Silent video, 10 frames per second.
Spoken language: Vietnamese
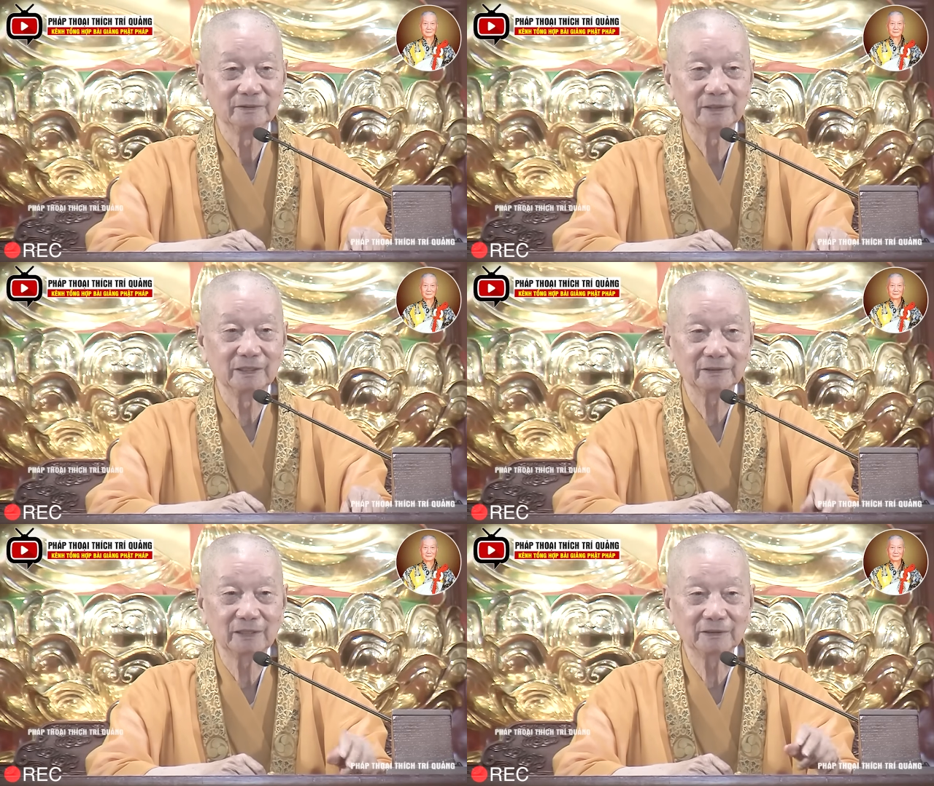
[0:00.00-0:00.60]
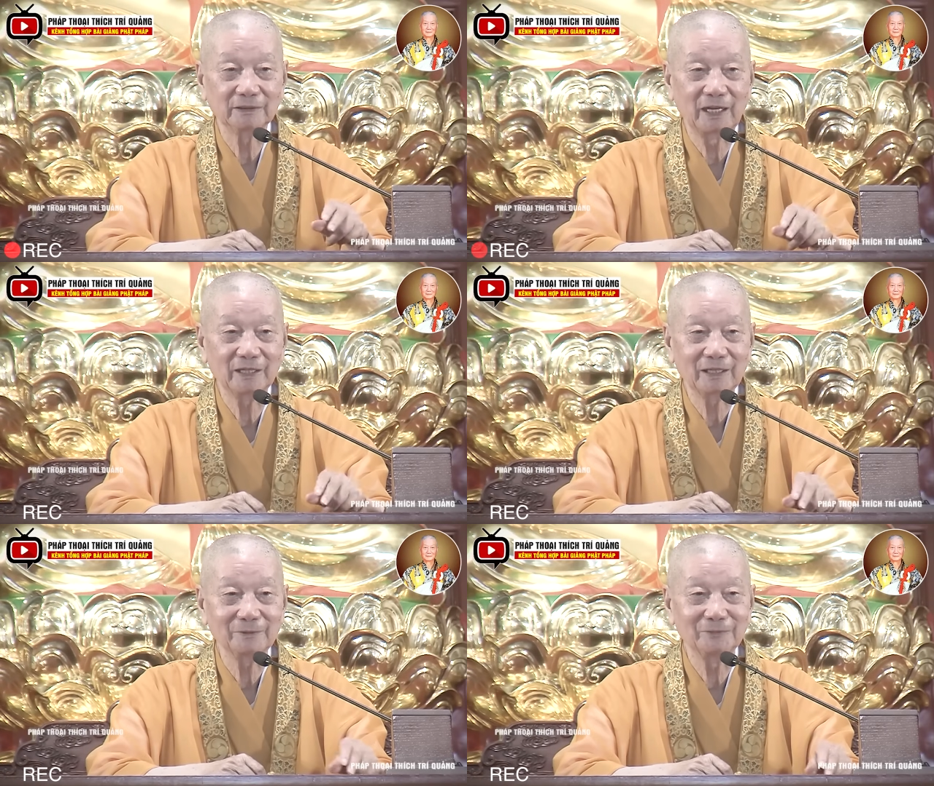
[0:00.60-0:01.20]
Thành ra tất
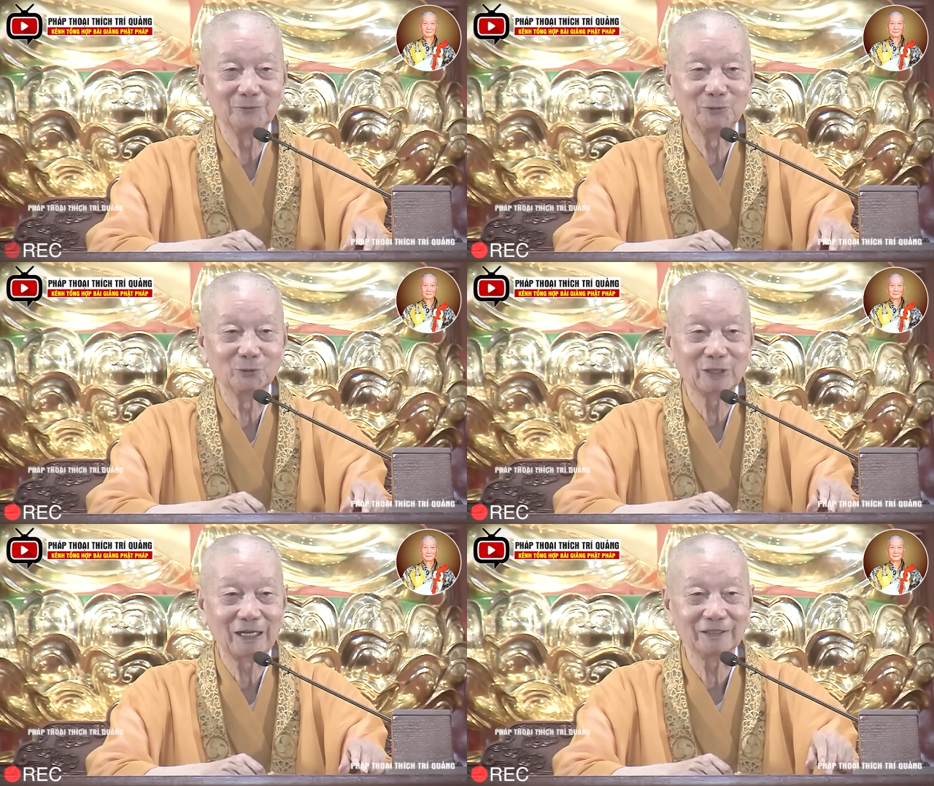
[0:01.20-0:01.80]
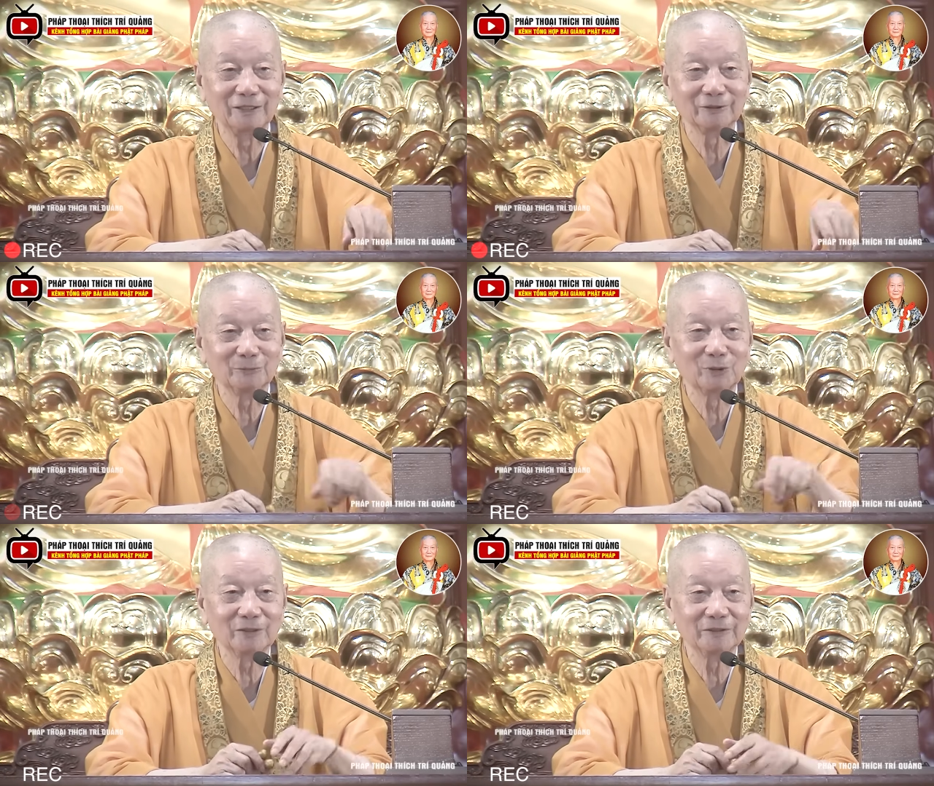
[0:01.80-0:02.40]
cả các vị Bồ Tát này ở
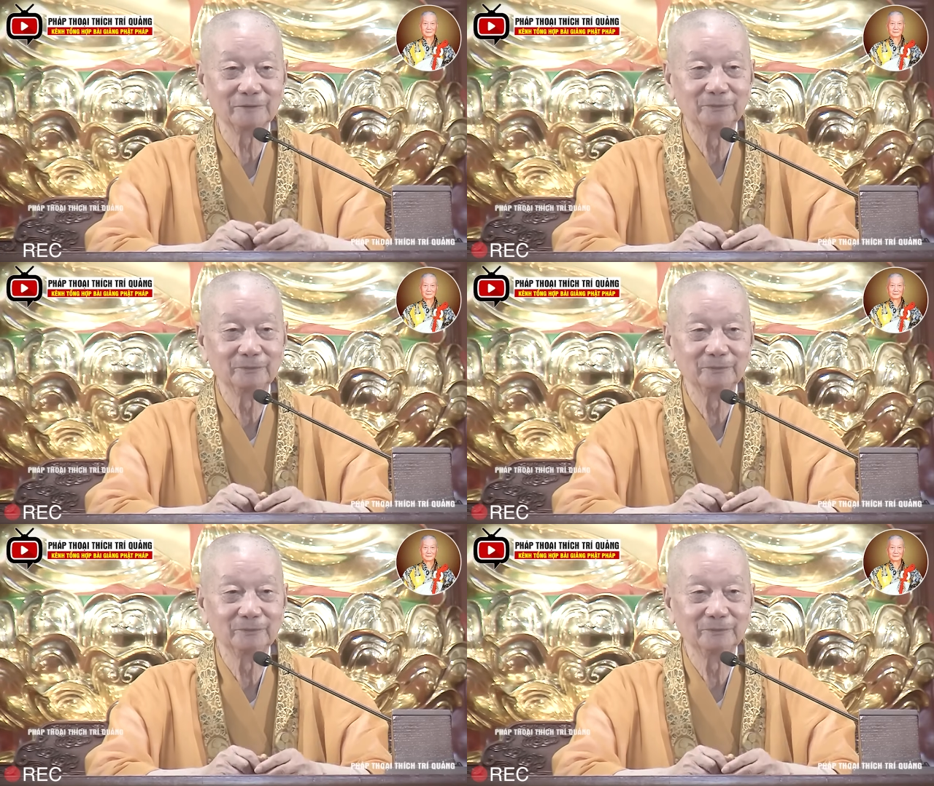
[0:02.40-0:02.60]
trong đó này.